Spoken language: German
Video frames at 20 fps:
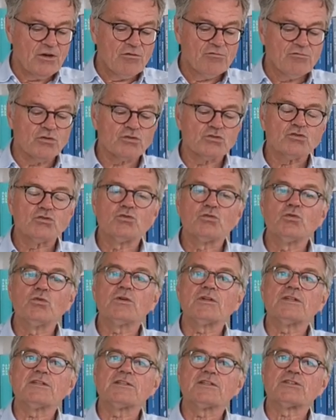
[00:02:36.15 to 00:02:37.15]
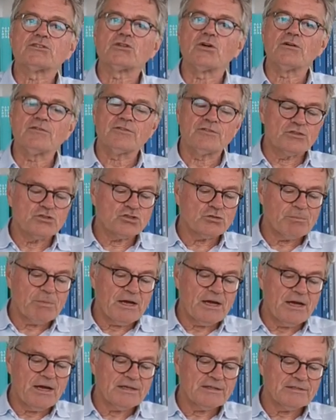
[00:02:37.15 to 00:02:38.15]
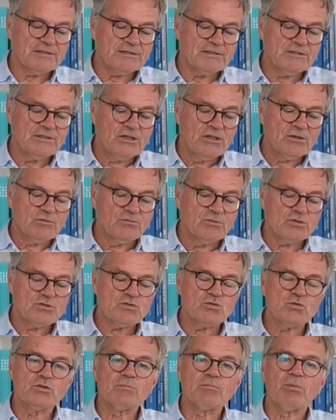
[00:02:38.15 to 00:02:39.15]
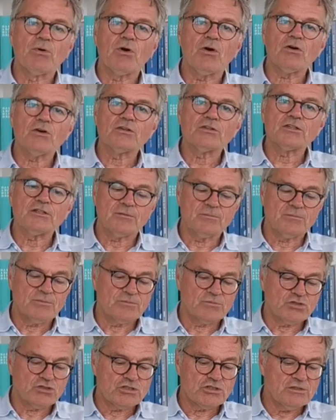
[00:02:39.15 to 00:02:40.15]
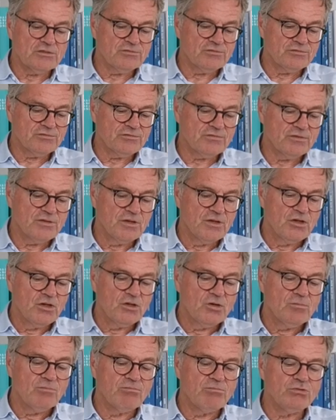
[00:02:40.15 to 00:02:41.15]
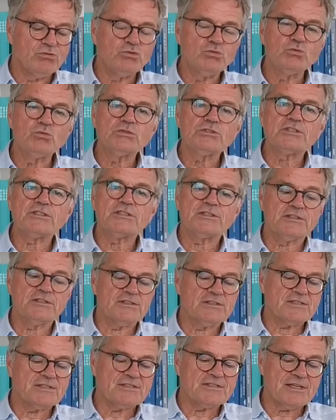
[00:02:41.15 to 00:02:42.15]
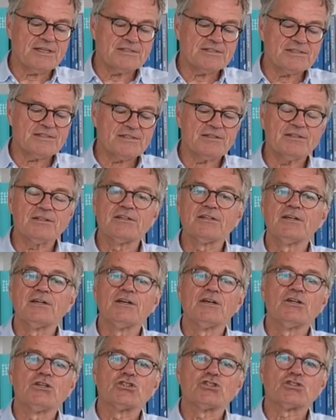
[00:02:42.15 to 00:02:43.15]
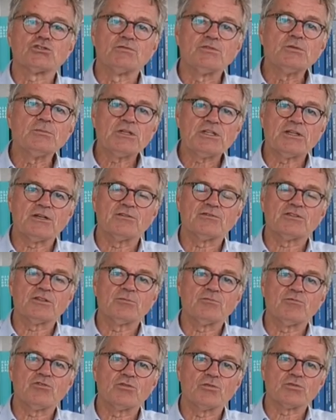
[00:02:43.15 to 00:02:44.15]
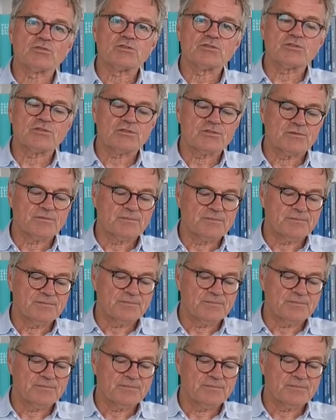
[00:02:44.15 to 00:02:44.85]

Von Kugeln getroffene Sprache wird zu gebrochenem Schilf. Blutige Sätze schwimmen auf dem Fluss.